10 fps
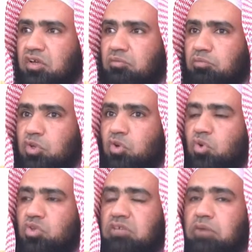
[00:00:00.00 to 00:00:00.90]

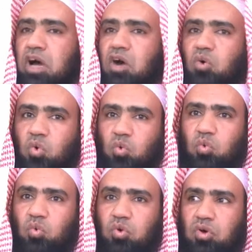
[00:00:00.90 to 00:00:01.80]
منه دماغه
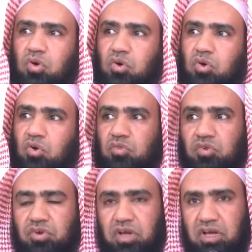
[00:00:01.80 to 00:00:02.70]

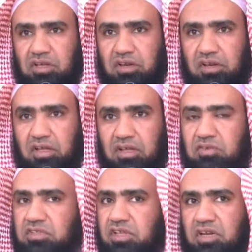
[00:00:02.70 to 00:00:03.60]
انظر رعاك الله
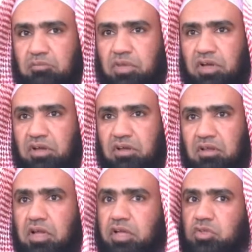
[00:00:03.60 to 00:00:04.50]
فتنبه
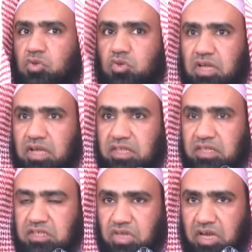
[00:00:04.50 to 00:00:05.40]
الدنيا
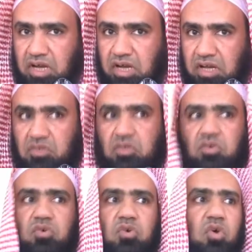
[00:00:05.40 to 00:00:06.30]
هذه ساعات
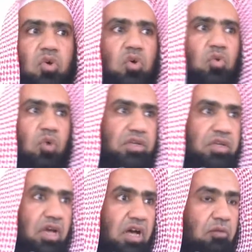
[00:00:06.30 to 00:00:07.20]

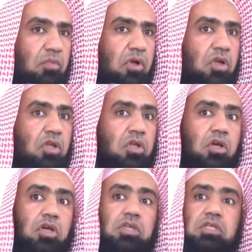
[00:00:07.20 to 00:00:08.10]
وايام
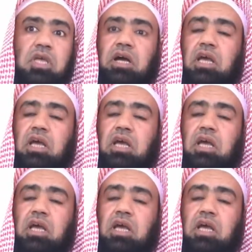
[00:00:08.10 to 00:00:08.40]
إياك